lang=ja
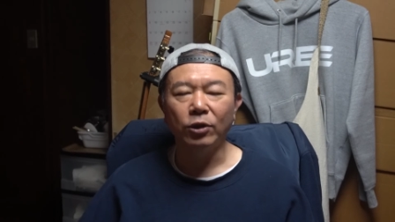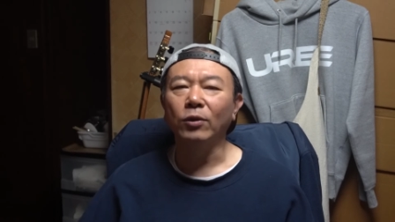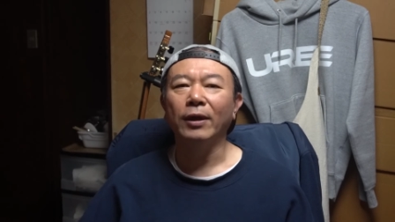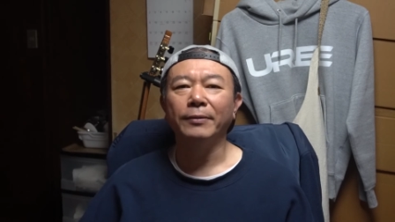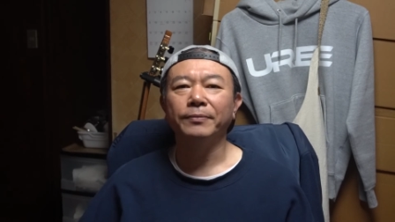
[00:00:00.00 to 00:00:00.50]
今日
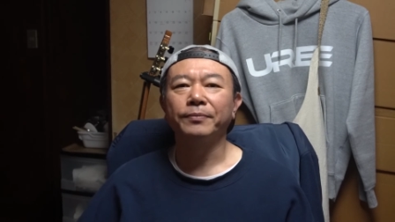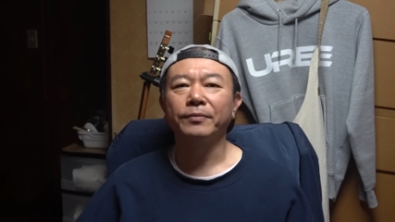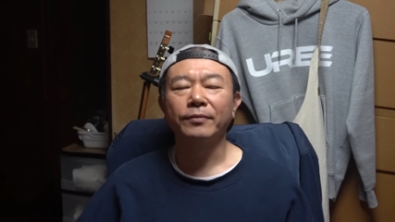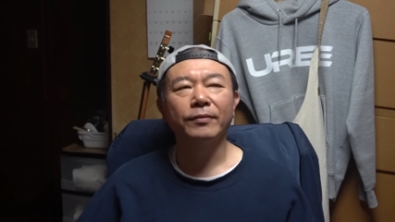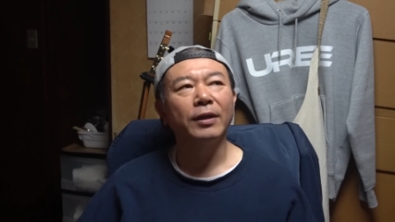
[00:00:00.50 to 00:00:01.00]
は、
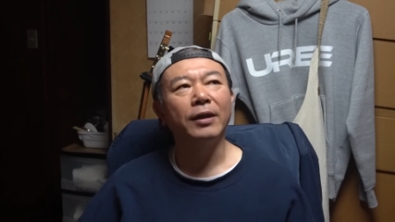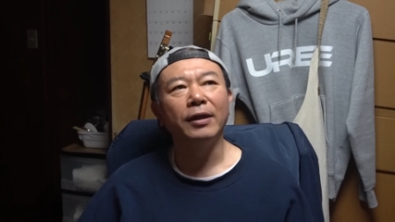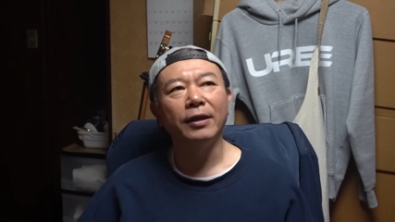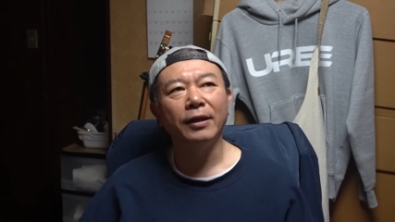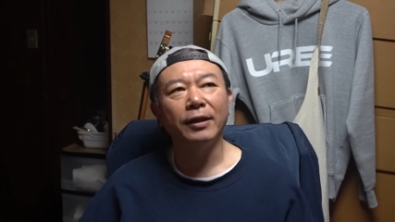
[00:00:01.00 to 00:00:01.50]

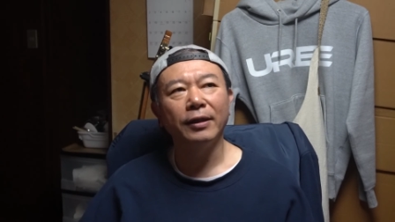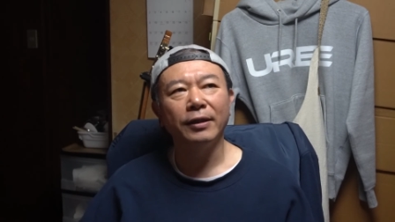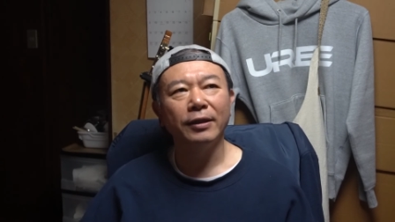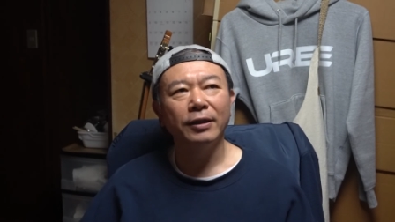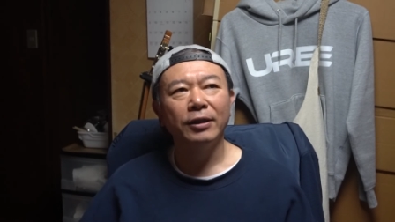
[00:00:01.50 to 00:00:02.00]
えー、